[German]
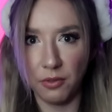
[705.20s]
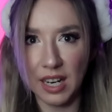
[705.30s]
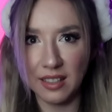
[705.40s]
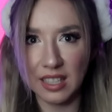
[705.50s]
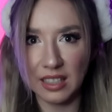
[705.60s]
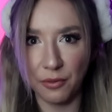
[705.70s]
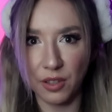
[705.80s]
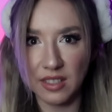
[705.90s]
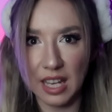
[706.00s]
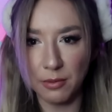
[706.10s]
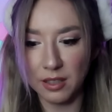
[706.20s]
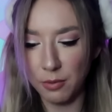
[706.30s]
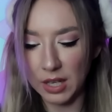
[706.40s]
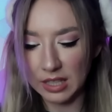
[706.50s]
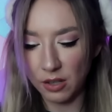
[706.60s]
Will er sich davon selbst
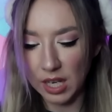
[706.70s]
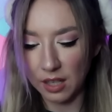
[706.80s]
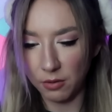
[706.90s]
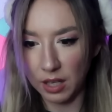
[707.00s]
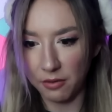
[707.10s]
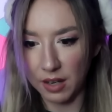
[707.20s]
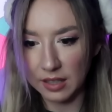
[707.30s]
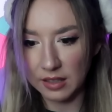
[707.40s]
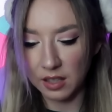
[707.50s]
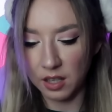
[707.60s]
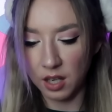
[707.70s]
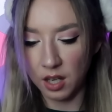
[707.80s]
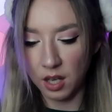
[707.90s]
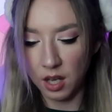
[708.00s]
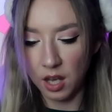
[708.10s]
überzeugen oder was?
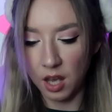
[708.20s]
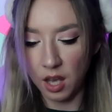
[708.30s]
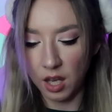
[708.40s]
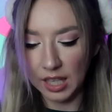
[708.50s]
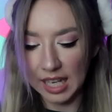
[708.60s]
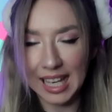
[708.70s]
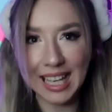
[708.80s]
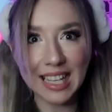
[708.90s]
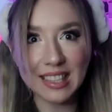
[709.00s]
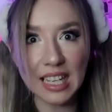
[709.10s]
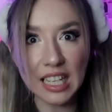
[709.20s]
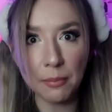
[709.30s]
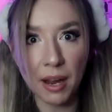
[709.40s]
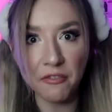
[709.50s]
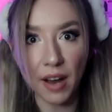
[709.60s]
Kriege ich jetzt endlich
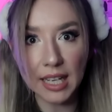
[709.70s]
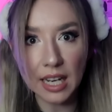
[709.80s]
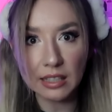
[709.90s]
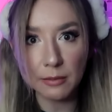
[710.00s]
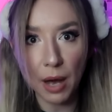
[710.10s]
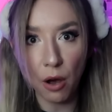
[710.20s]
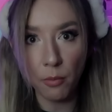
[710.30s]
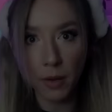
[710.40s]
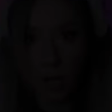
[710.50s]
meinen Weihnachtsbaum?